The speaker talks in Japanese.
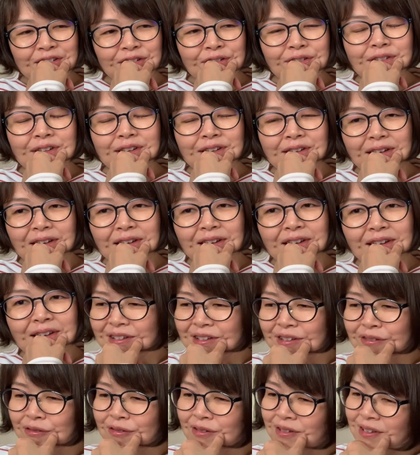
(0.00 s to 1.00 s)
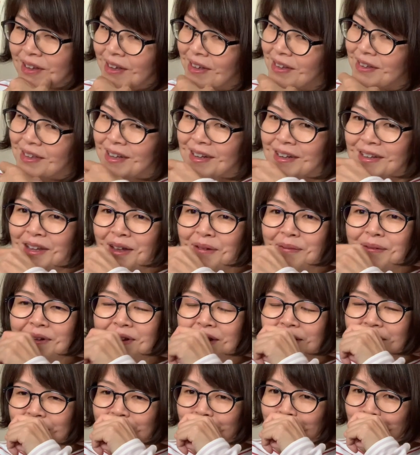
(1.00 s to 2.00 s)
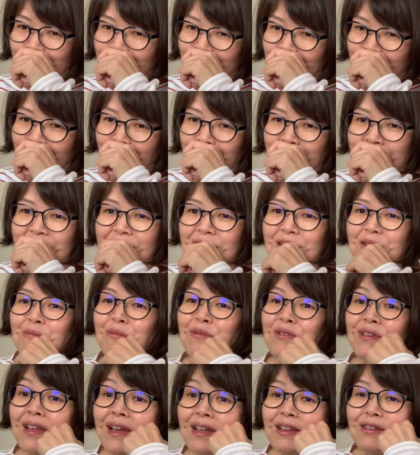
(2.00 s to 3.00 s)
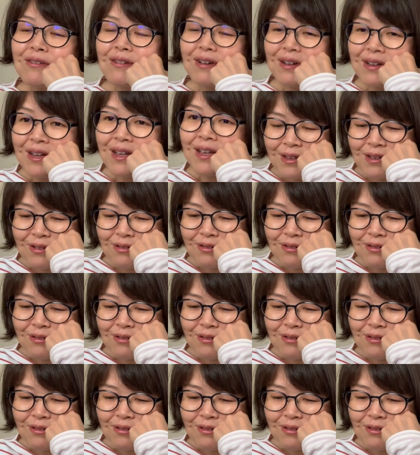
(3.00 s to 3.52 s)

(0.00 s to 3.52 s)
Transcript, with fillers: クッキー普段なら食べないやつほんと食べちゃったもんなとかね